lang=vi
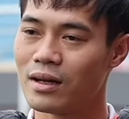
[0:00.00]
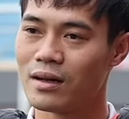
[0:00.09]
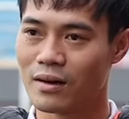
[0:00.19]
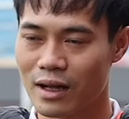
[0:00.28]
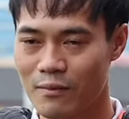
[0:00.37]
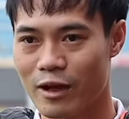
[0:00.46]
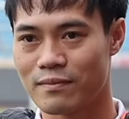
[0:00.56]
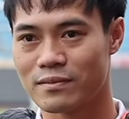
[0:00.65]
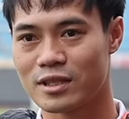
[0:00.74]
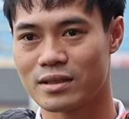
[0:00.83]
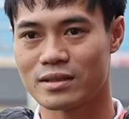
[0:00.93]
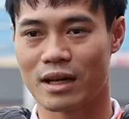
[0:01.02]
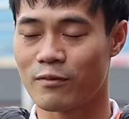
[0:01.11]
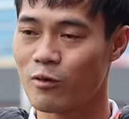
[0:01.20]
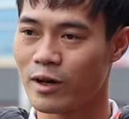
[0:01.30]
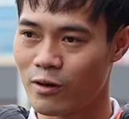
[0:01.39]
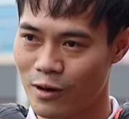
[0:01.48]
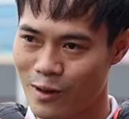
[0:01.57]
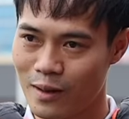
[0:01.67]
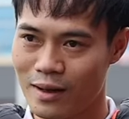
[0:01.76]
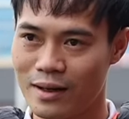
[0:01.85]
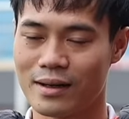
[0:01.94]
ok bọn em hạnh phúc về điều đó,
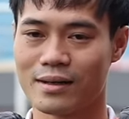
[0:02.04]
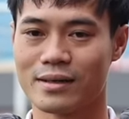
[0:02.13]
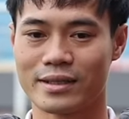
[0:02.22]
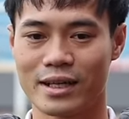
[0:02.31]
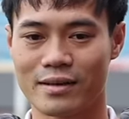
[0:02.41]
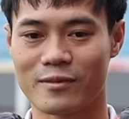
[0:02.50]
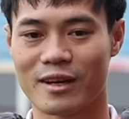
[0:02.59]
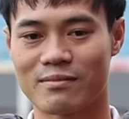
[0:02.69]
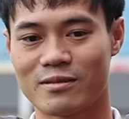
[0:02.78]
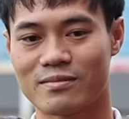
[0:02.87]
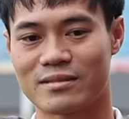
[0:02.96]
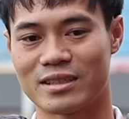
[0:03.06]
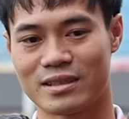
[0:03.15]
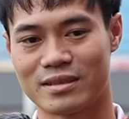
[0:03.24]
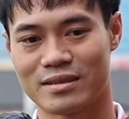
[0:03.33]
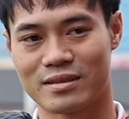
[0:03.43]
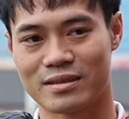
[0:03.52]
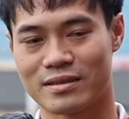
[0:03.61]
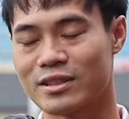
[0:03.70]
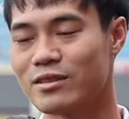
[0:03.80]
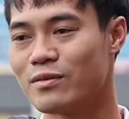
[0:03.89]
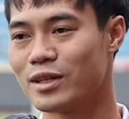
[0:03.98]
nhưng bọn em cũng chỉ
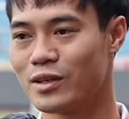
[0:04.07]
giữ nó mức